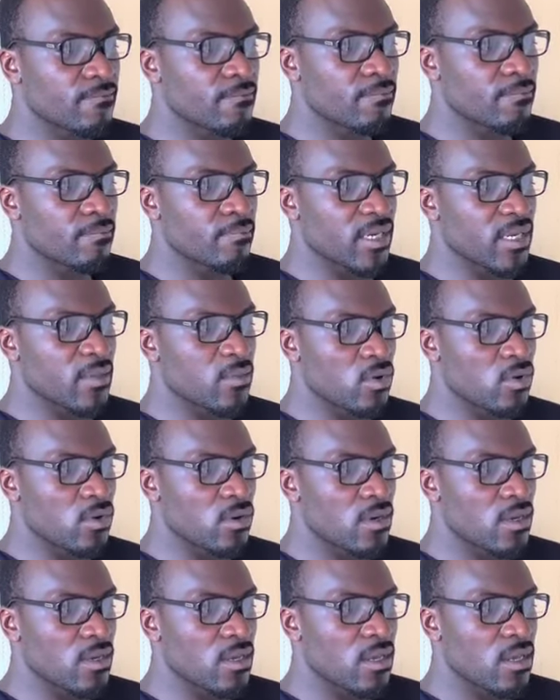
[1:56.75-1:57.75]
Primo,
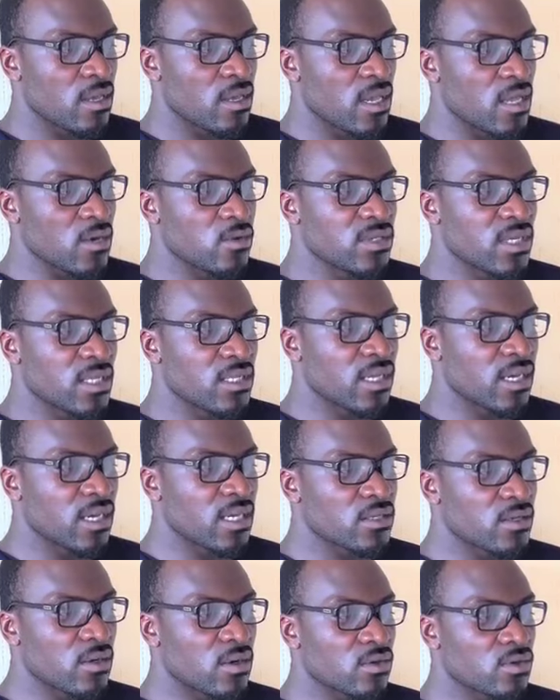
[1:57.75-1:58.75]
elle nous intéresse
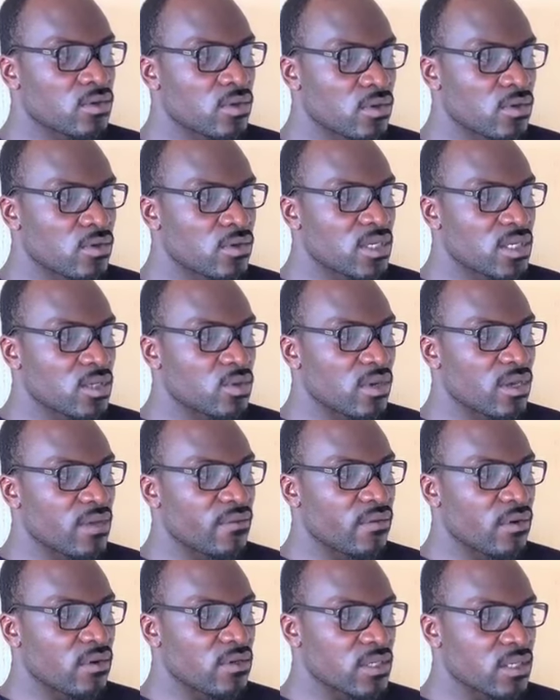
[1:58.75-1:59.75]
en tant que citoyen
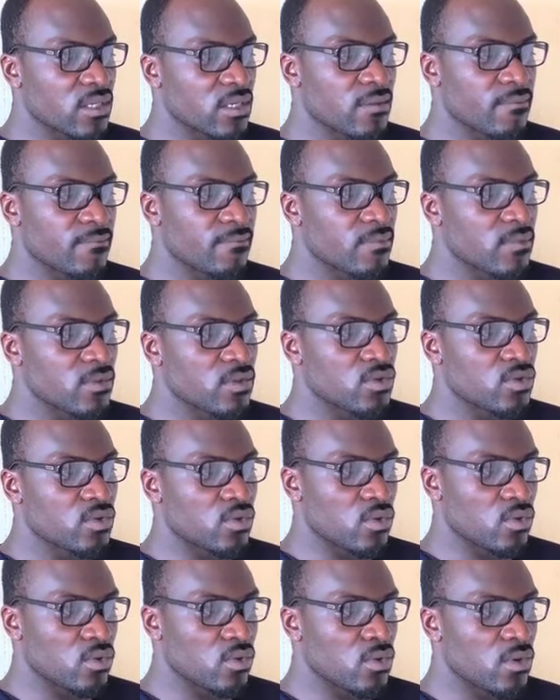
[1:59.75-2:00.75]
français.
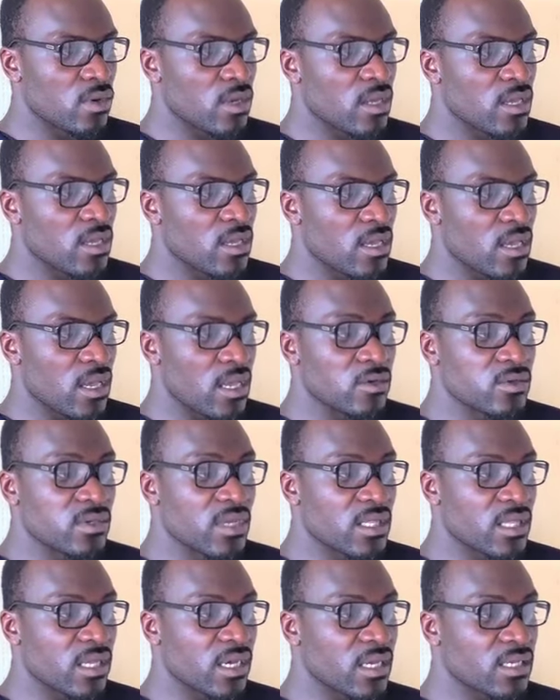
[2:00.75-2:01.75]
Secondo, elle nous
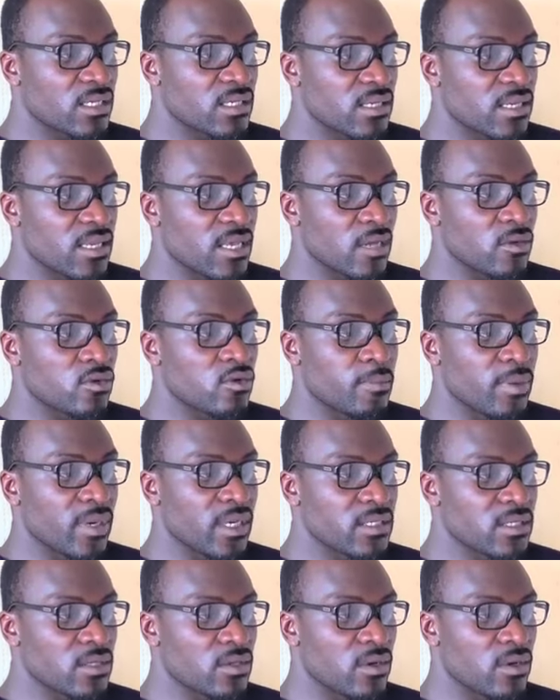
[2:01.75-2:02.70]
intéresse car du président